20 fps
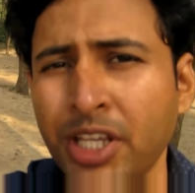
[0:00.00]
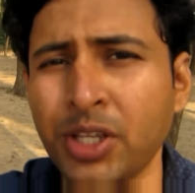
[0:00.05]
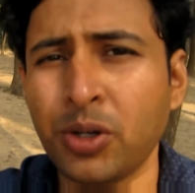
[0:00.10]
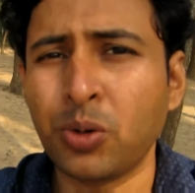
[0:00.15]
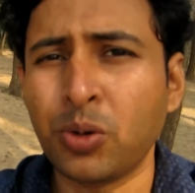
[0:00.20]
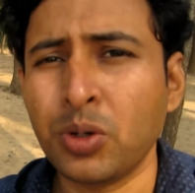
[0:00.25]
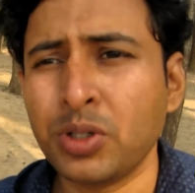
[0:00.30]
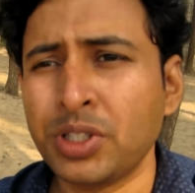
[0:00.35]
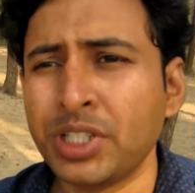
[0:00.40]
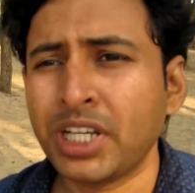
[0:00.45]
এই
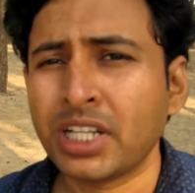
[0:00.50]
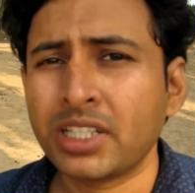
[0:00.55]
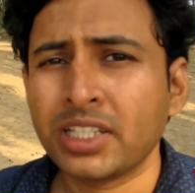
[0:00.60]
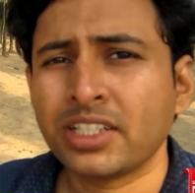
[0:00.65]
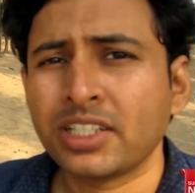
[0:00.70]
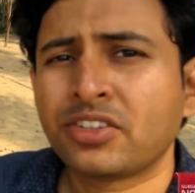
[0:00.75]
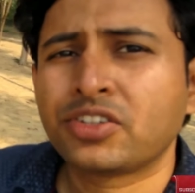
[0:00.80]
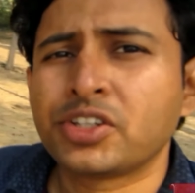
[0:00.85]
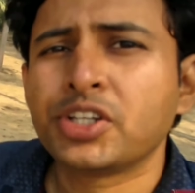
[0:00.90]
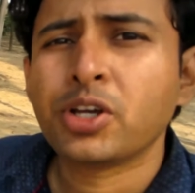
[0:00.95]
ওল্ড দীঘা
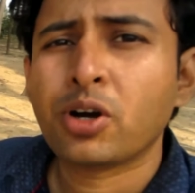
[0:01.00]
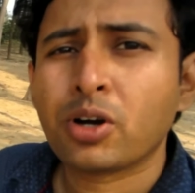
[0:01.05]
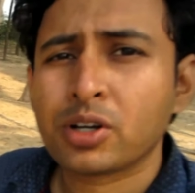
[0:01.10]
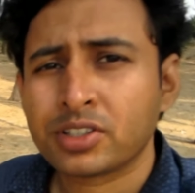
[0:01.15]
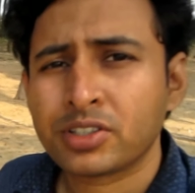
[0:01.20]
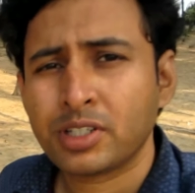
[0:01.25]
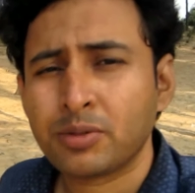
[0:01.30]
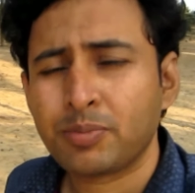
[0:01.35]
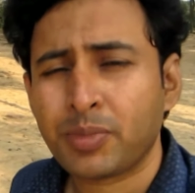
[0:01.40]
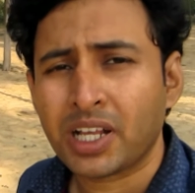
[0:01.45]
থেকে
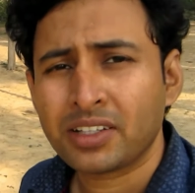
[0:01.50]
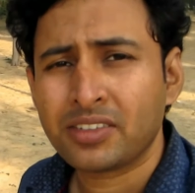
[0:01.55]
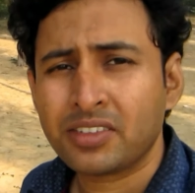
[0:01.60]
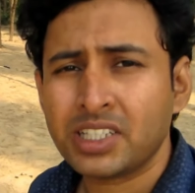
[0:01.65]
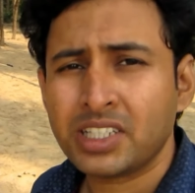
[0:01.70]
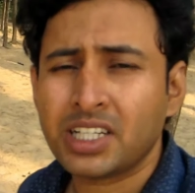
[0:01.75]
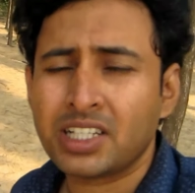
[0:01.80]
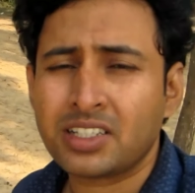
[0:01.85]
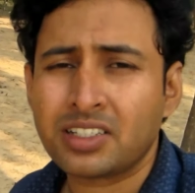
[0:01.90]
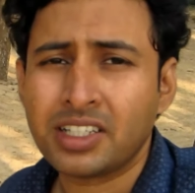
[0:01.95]
শ্রীহক্সের পাশ
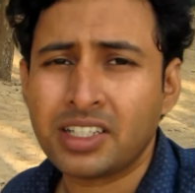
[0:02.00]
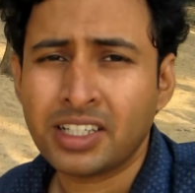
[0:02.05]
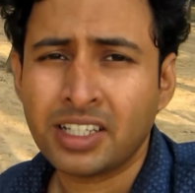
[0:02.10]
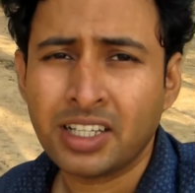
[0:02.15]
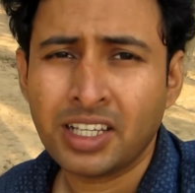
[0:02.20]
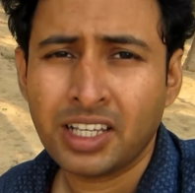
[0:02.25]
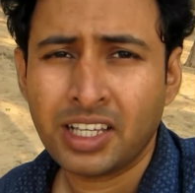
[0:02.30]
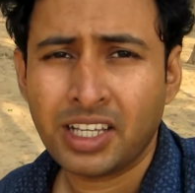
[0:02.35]
দিয়ে আসলে